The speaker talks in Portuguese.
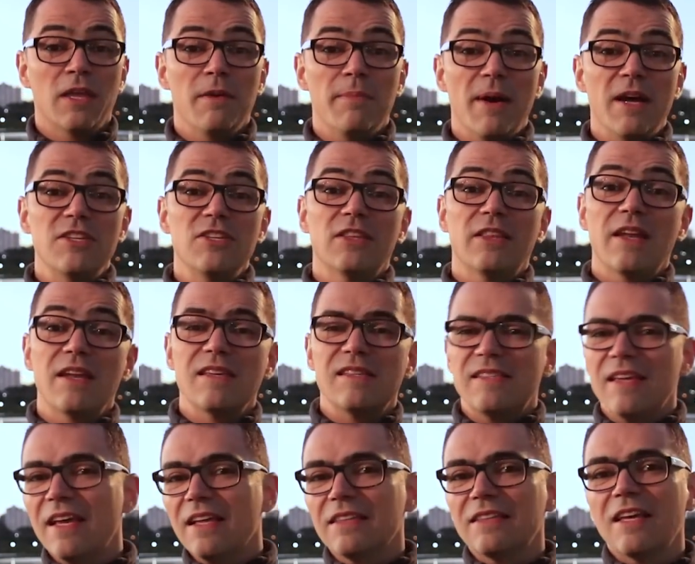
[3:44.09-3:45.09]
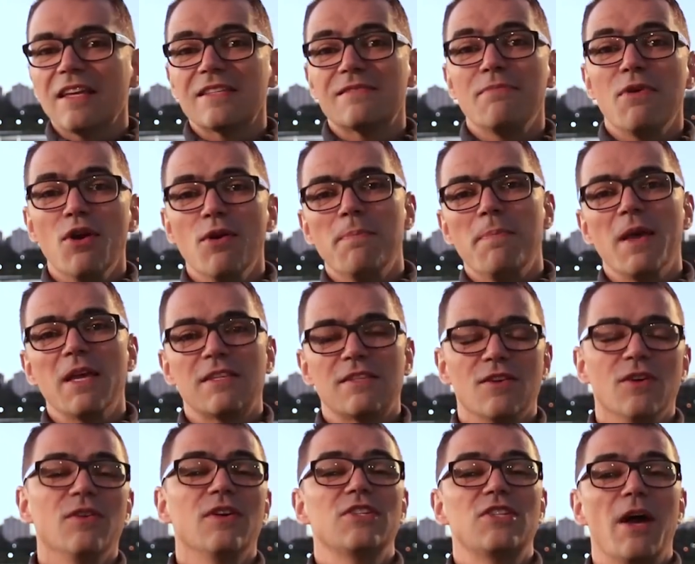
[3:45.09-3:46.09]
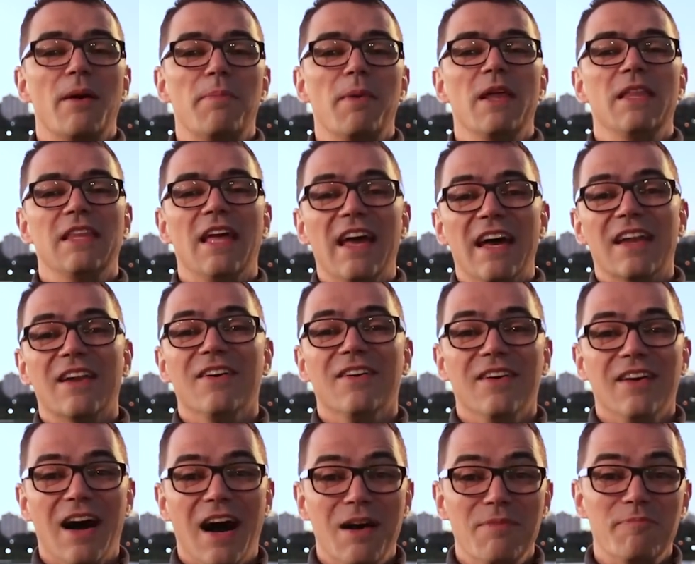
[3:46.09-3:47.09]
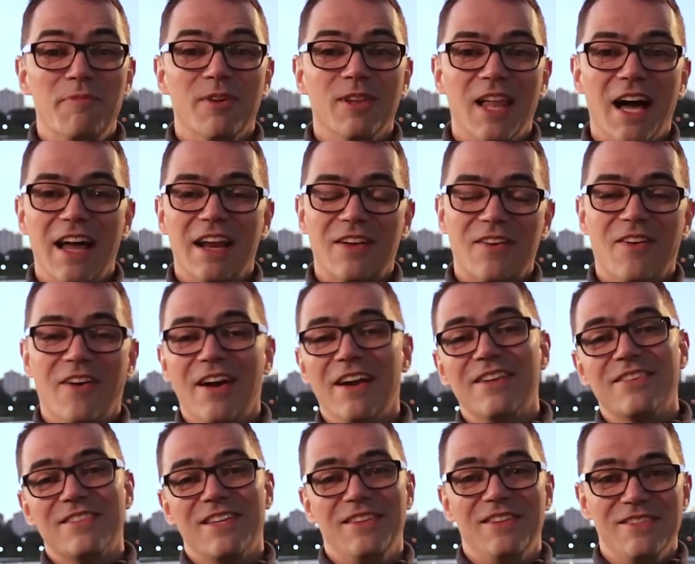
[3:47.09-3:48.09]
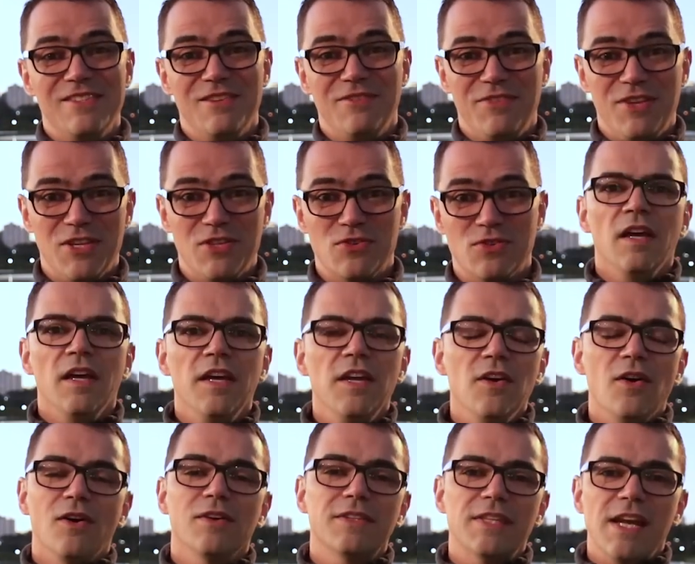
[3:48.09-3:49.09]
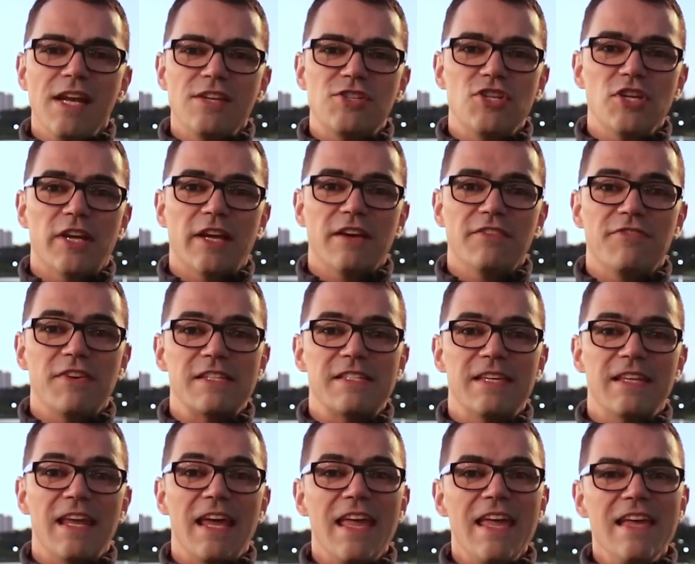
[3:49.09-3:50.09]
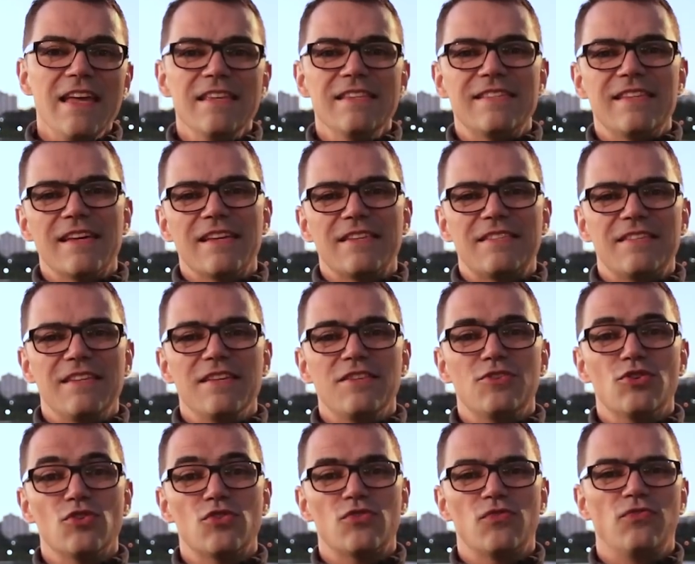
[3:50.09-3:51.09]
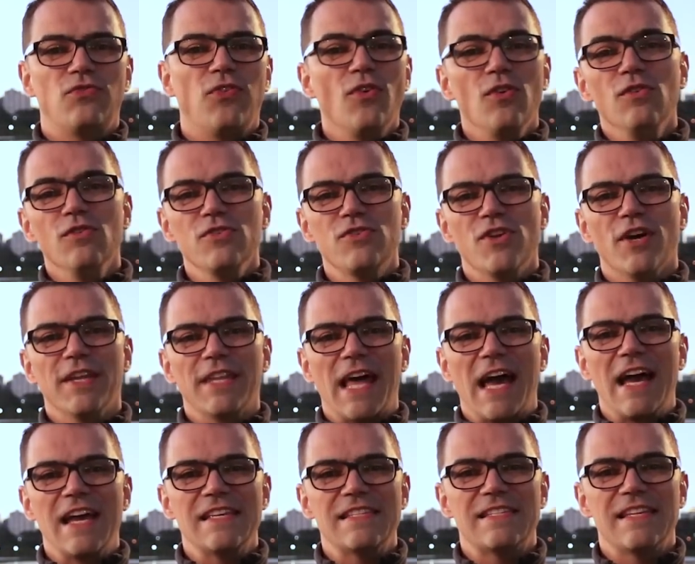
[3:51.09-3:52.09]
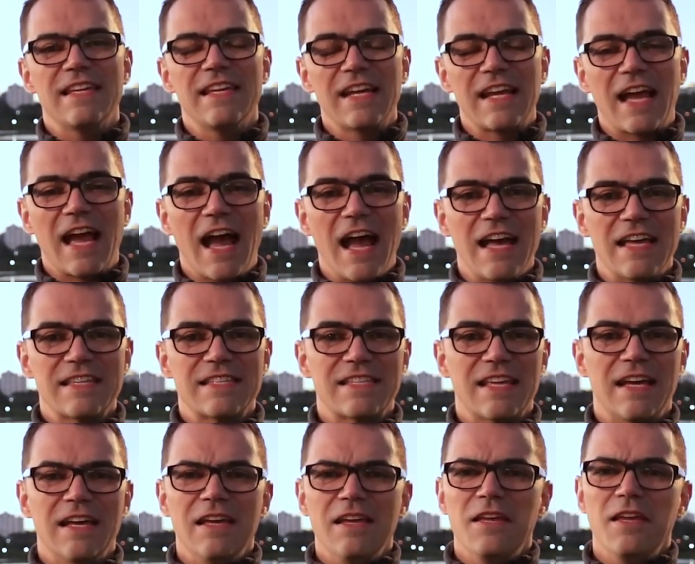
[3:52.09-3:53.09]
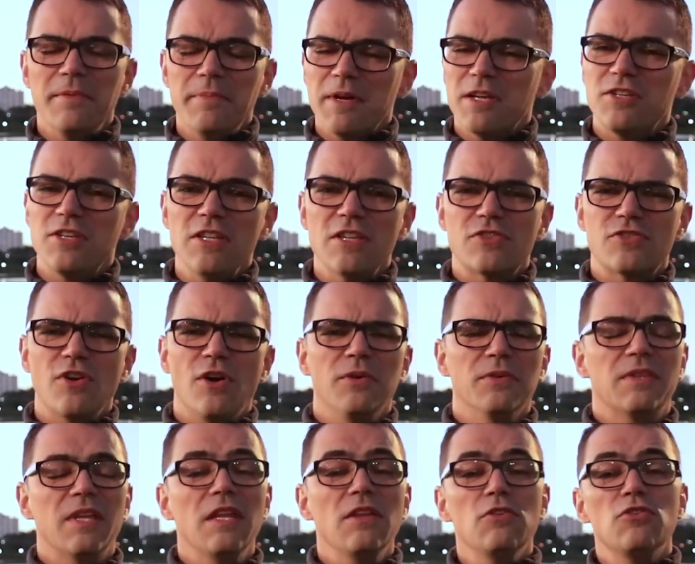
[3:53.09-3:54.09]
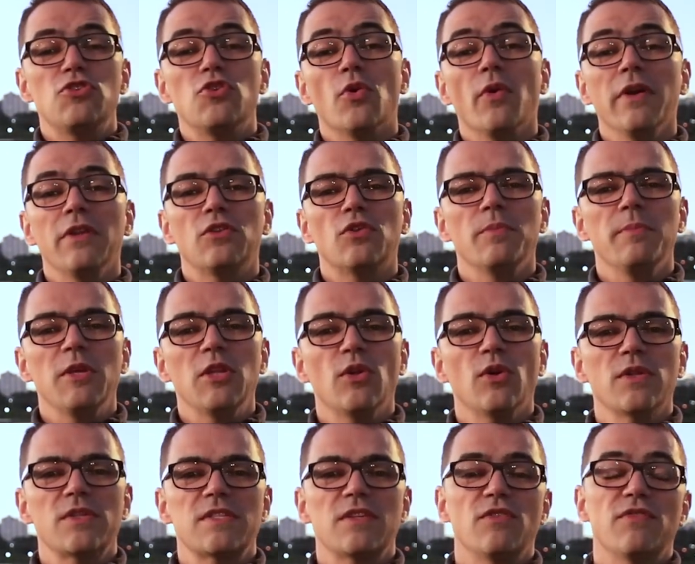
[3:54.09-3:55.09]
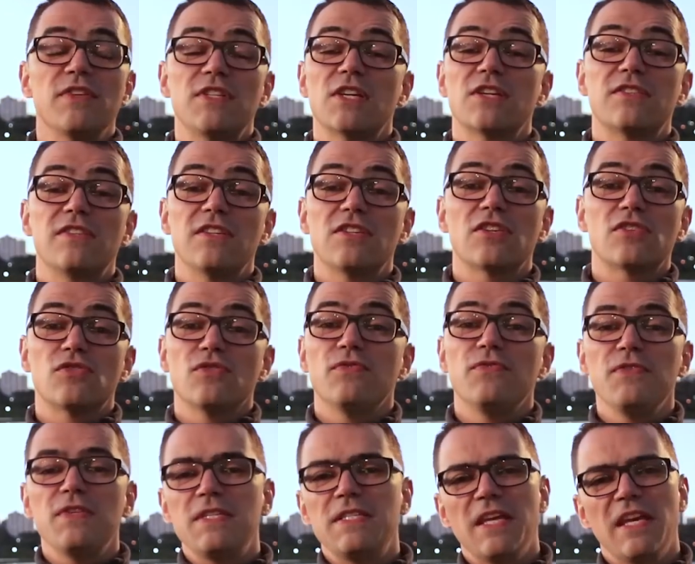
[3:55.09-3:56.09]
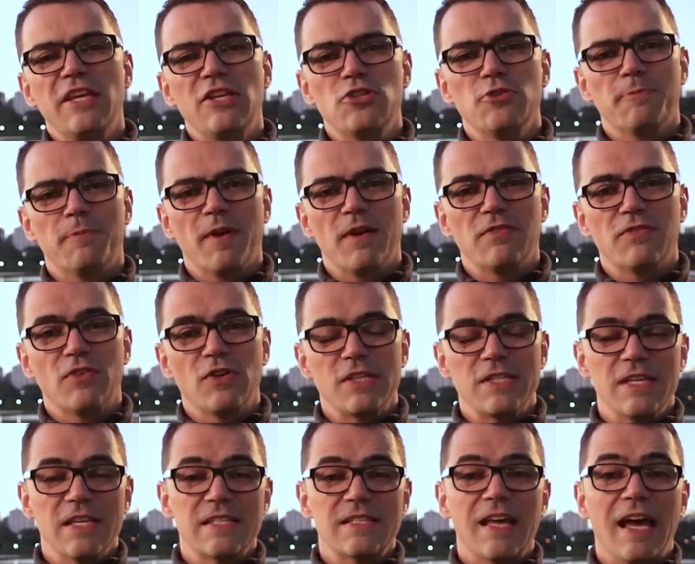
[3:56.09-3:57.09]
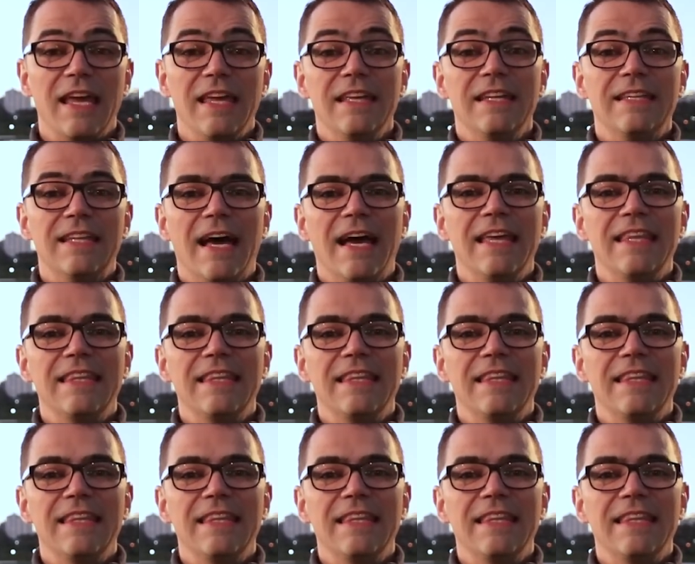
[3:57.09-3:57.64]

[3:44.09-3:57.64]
que mais de 300 mil pessoas já aprenderam a pular cordas desse vídeo. E outra dica é fazer exercícios funcionais em casa. Imagine só um treino de 8 minutos talvez já seja suficiente para você sair da